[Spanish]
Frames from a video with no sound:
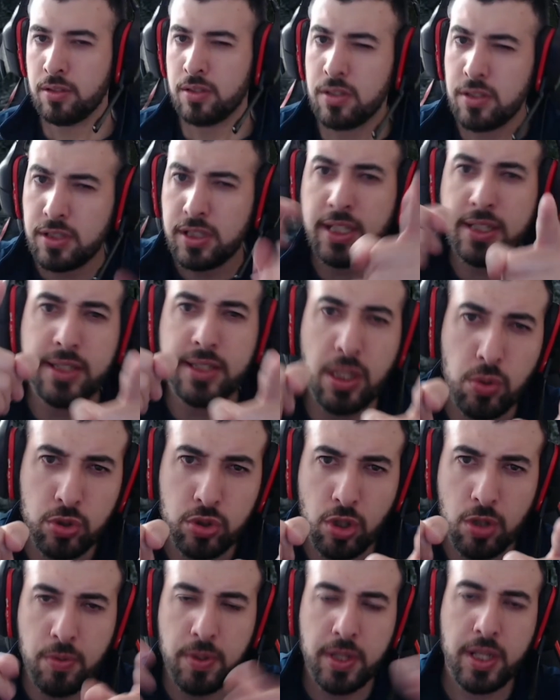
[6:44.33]
Si te
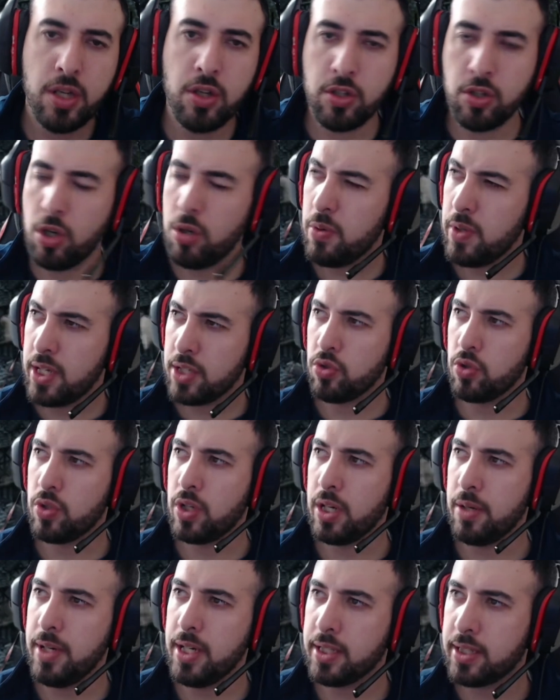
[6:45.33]
gustó el video, no olvides
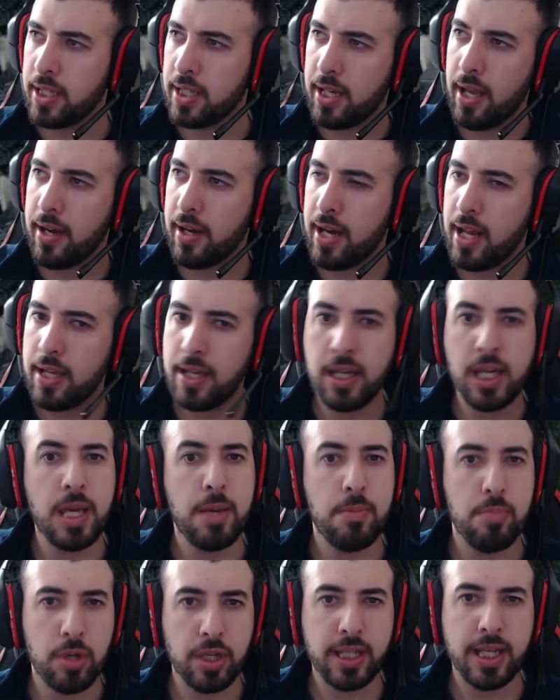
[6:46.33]
suscribirte, dejar like
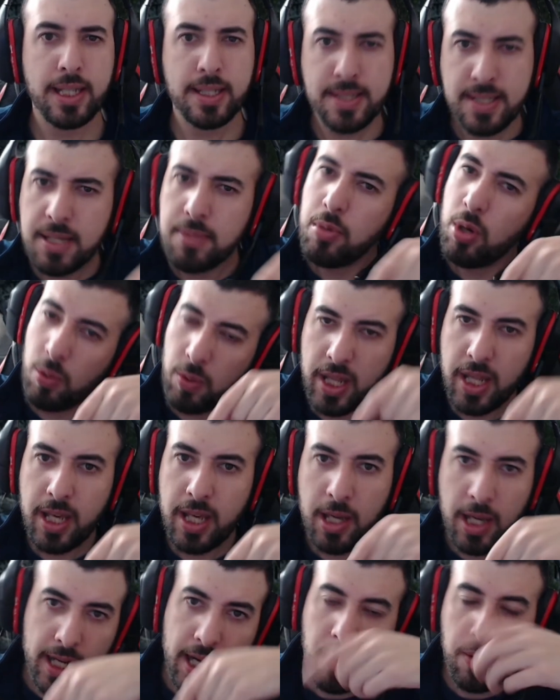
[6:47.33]
y por qué si me
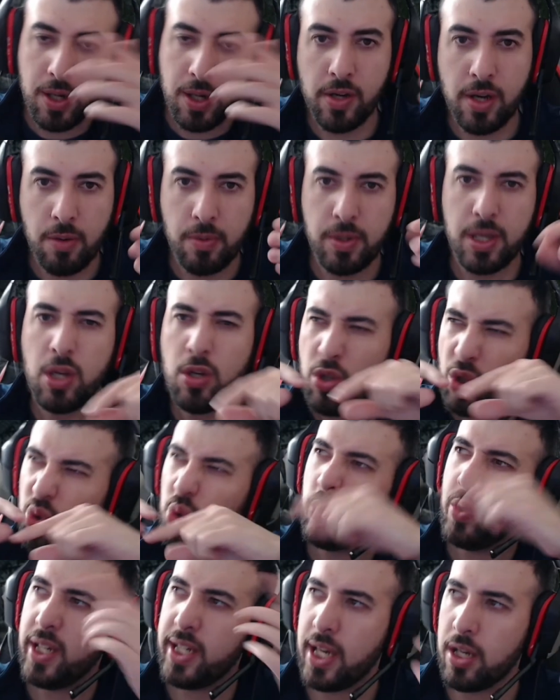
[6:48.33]
olvidé de grabarlo en el video y lo
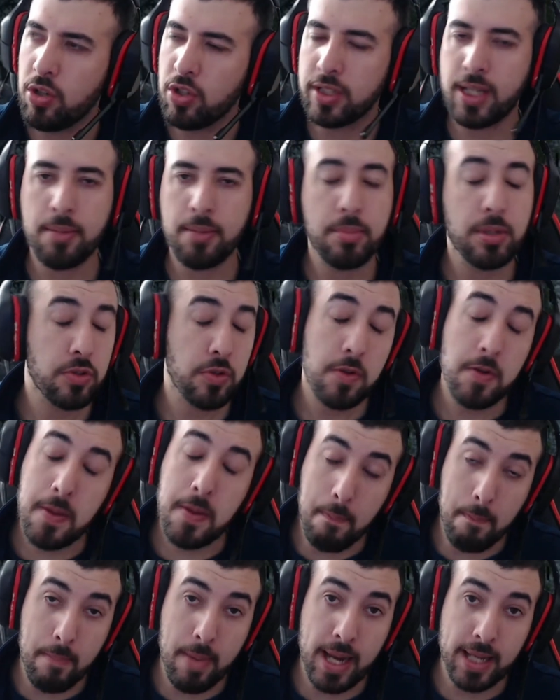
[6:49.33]
tuve que cortar porque soy un
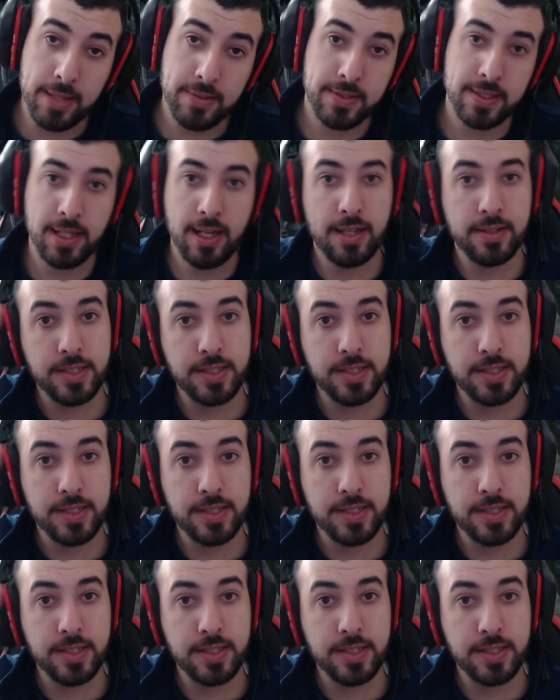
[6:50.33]
imbécil.